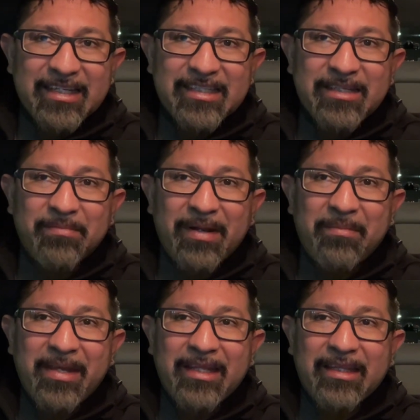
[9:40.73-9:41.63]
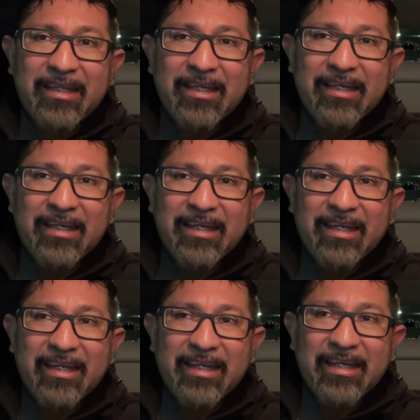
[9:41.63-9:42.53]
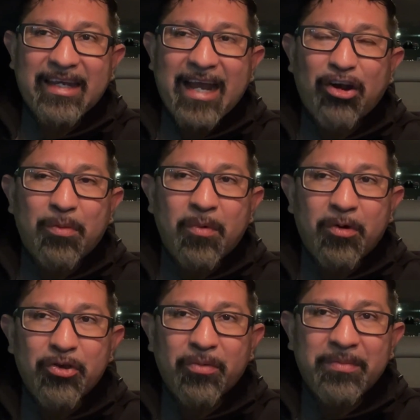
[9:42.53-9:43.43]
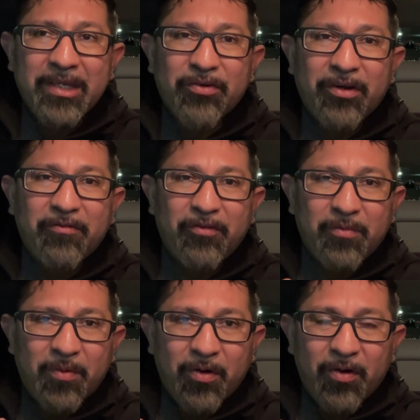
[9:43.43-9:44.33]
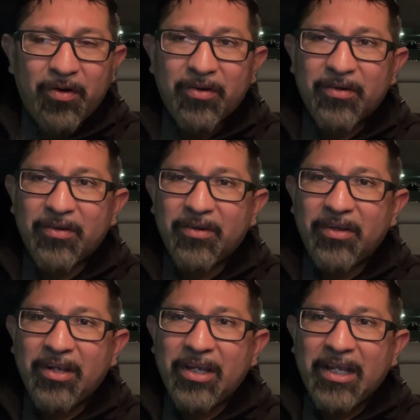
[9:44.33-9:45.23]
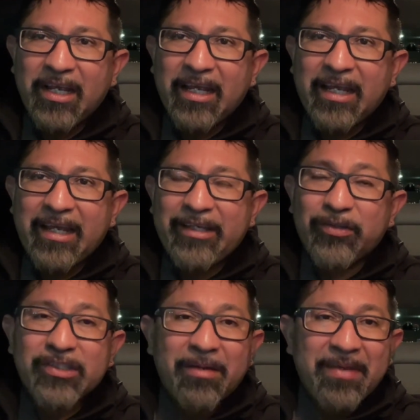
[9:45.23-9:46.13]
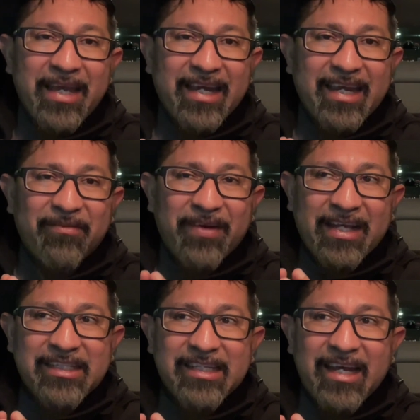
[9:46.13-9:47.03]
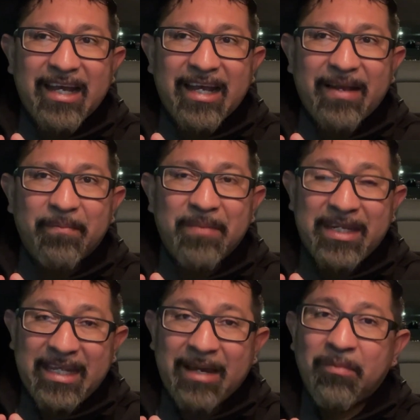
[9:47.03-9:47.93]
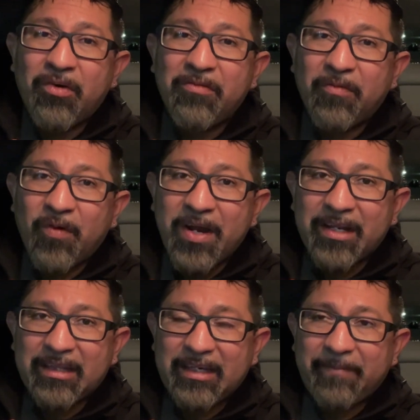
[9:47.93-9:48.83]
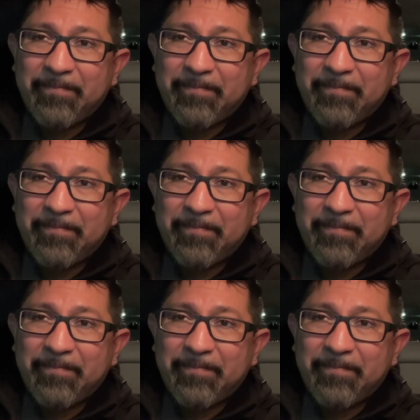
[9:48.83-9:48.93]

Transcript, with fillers: Simplemente a como yo miro el fútbol, eh, yo sabía que Francia venía muy fuerte.